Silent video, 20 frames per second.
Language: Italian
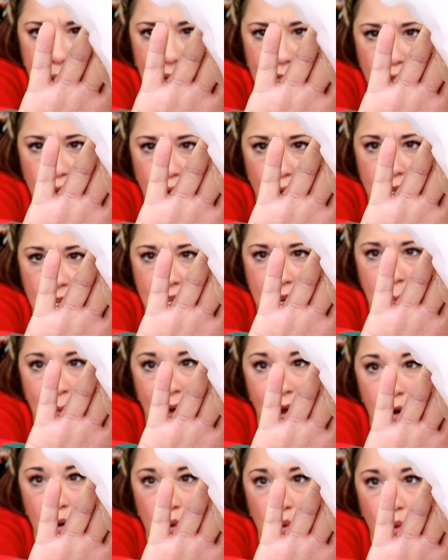macchioline
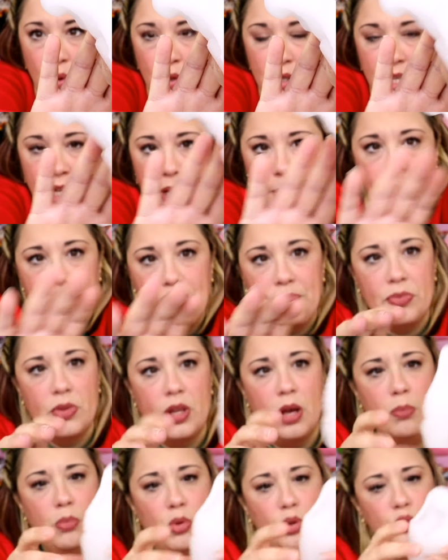marroni
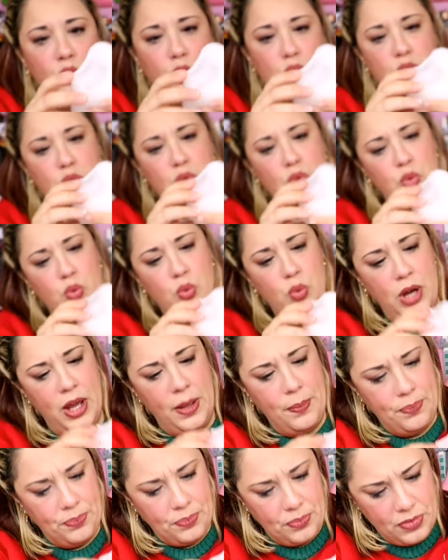molto
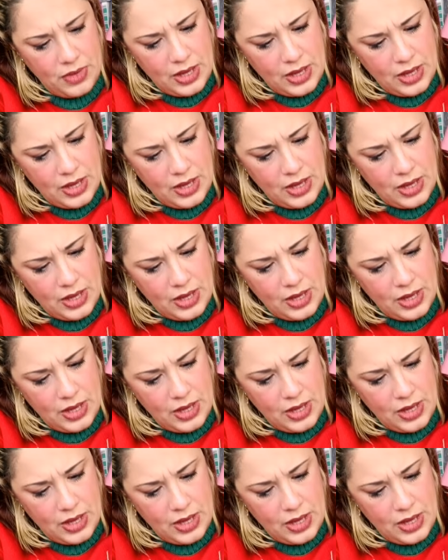scure